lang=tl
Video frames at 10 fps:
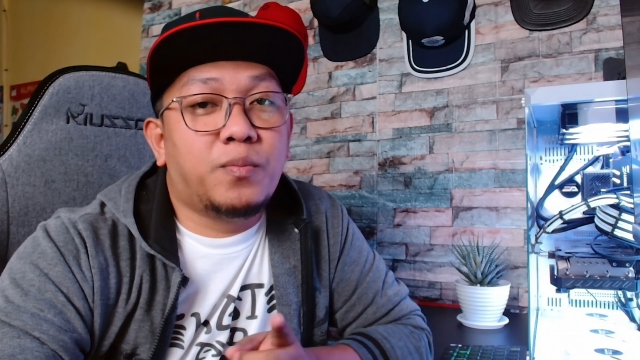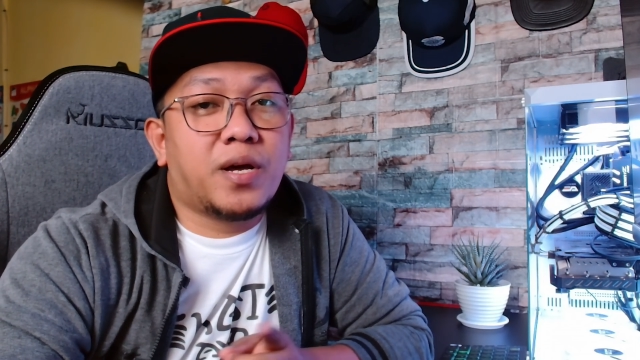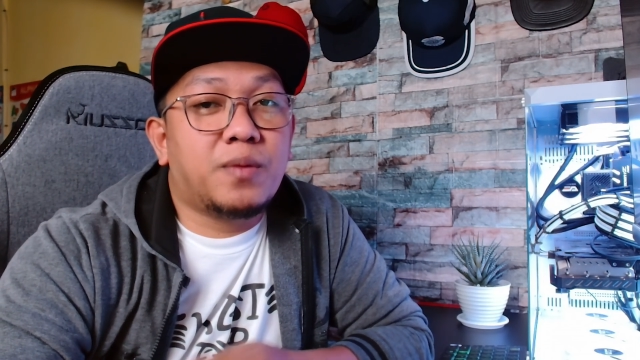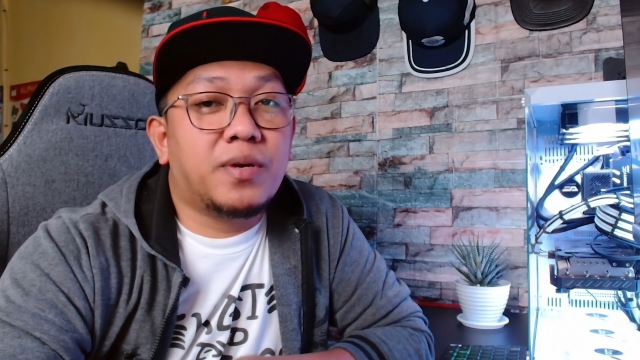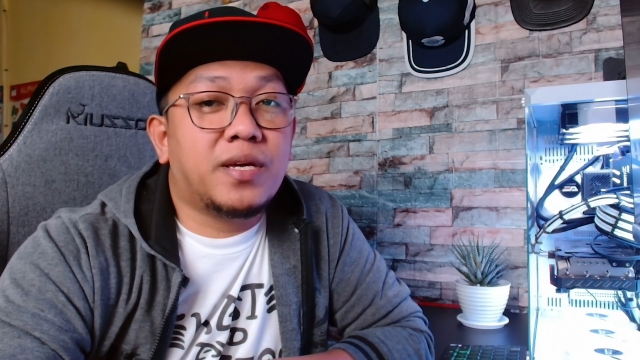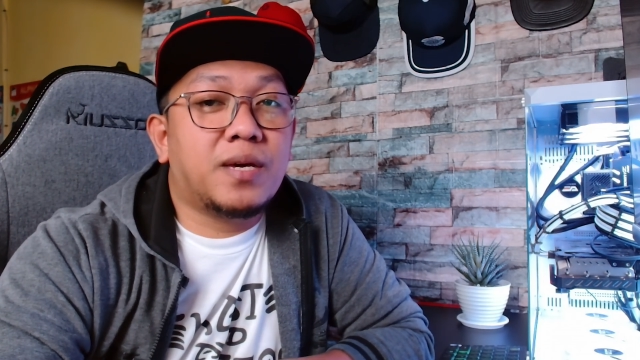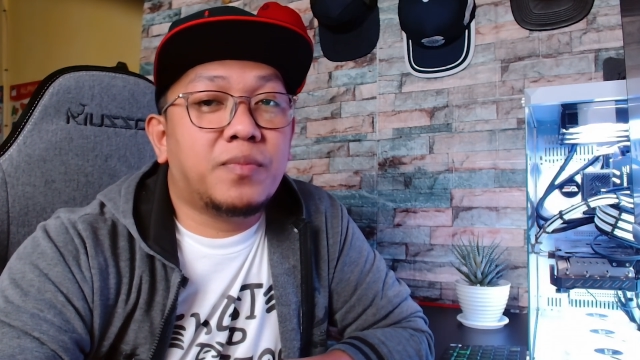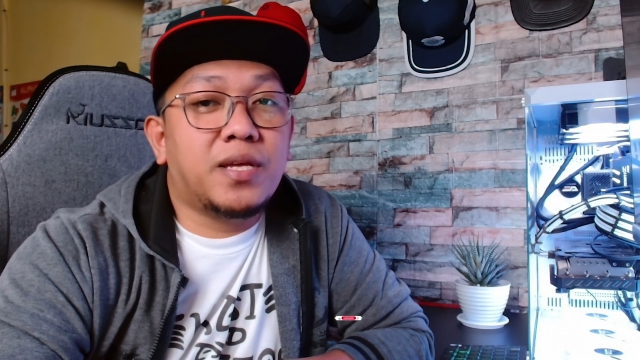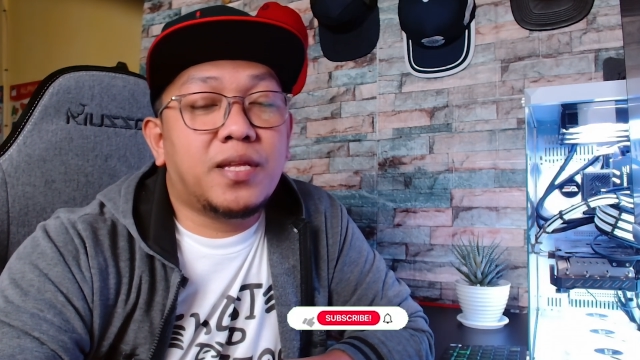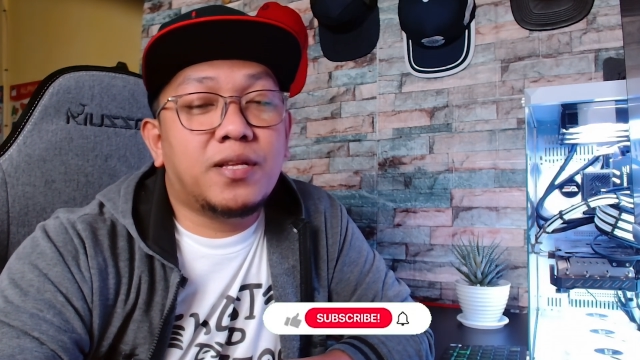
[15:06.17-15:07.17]
Para maging
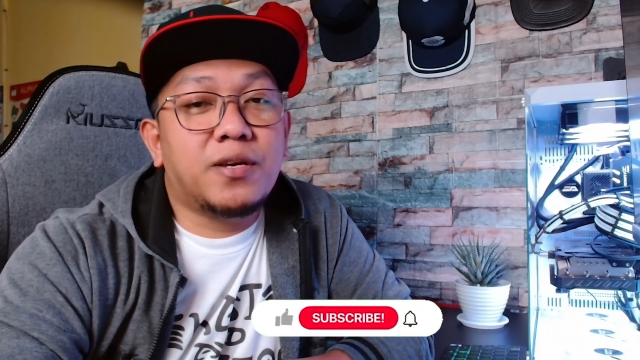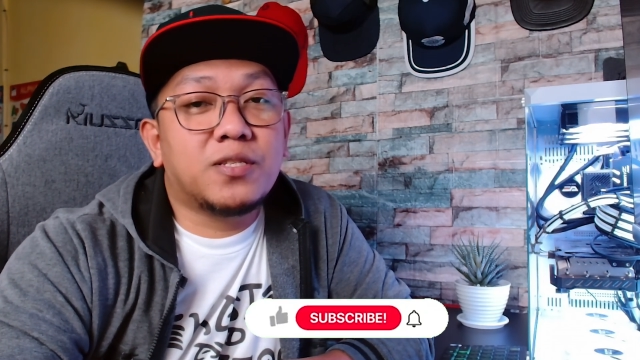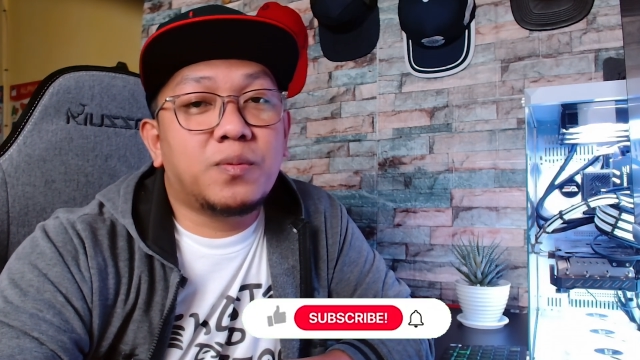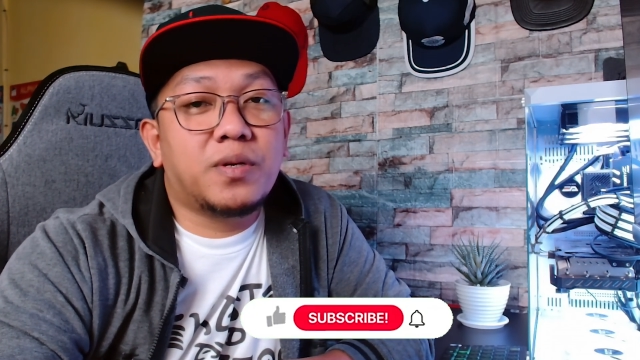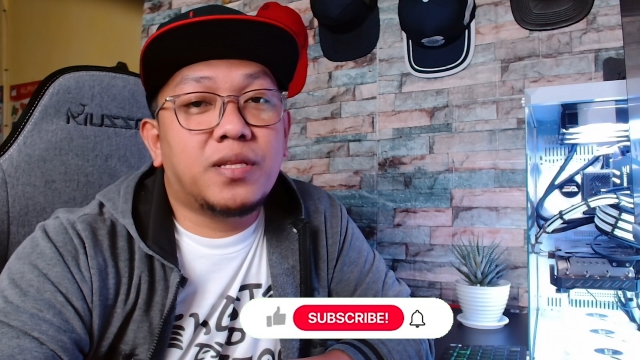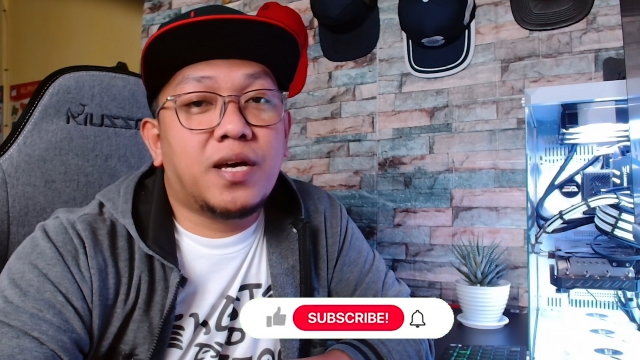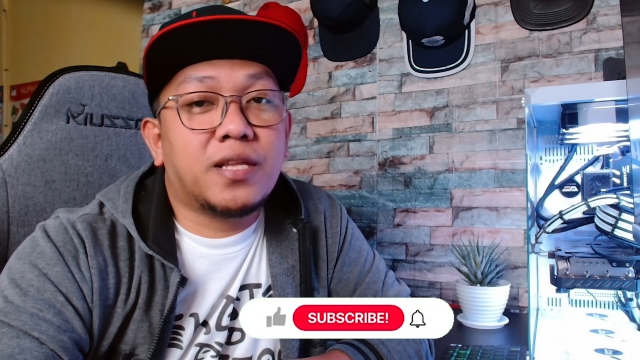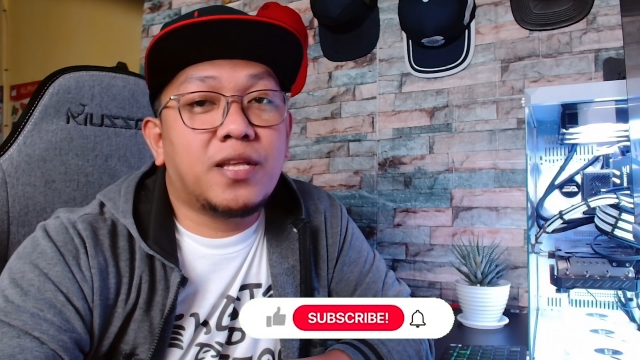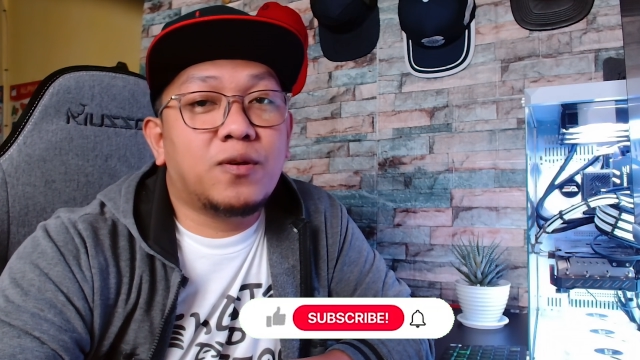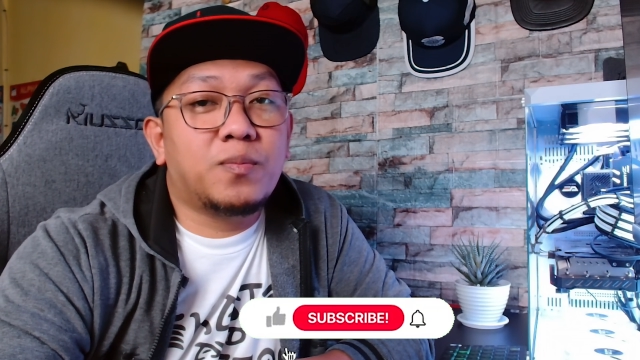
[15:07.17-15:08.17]
updated kayo sa mga
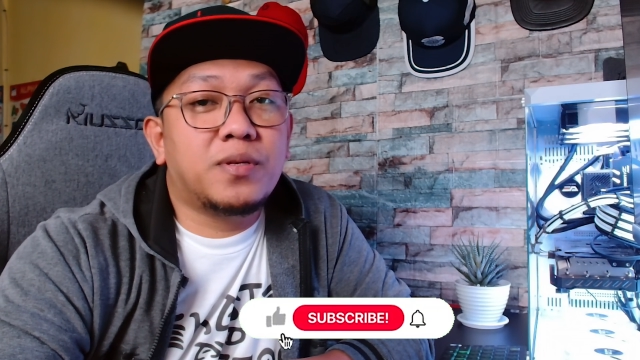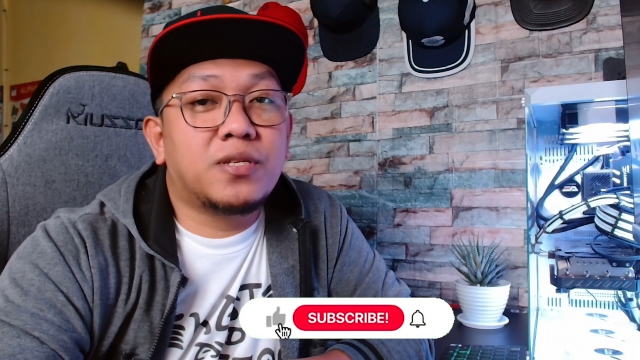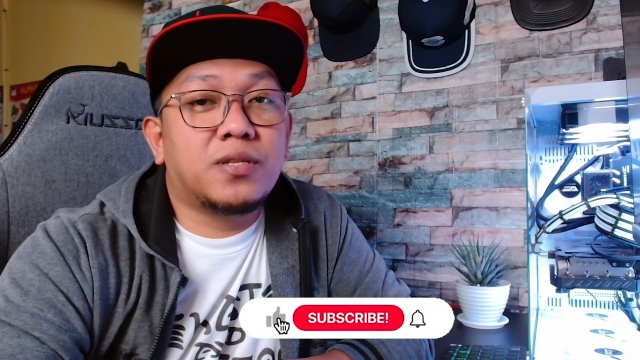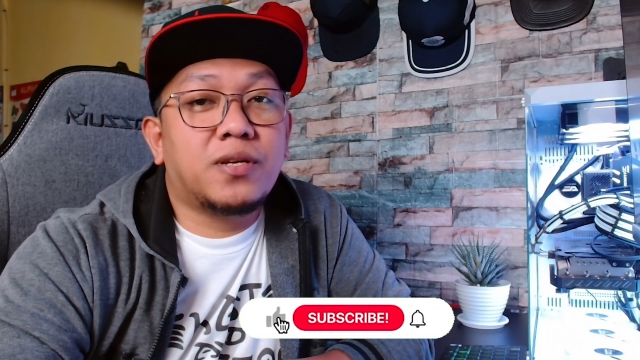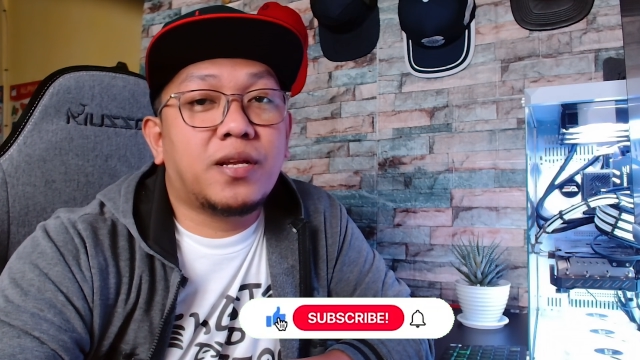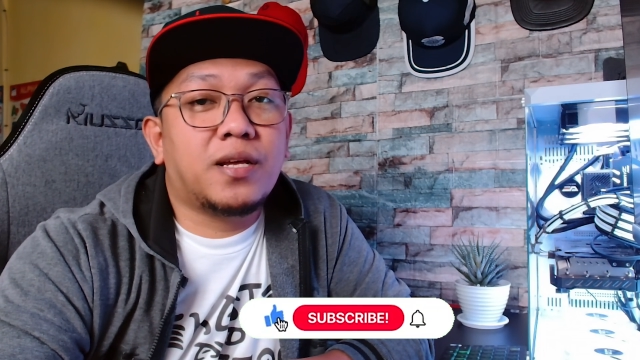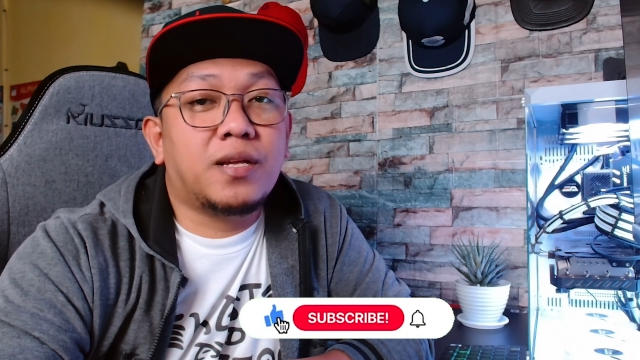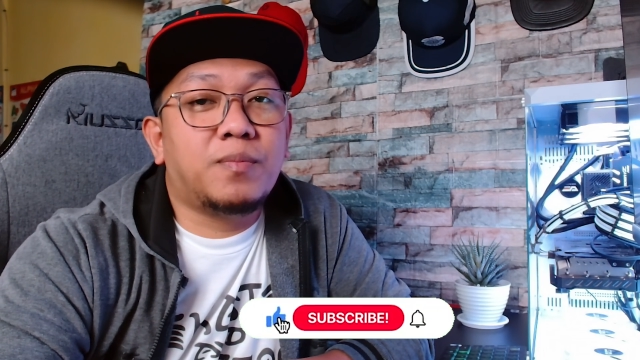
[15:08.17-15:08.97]
darating ko pag tutorial,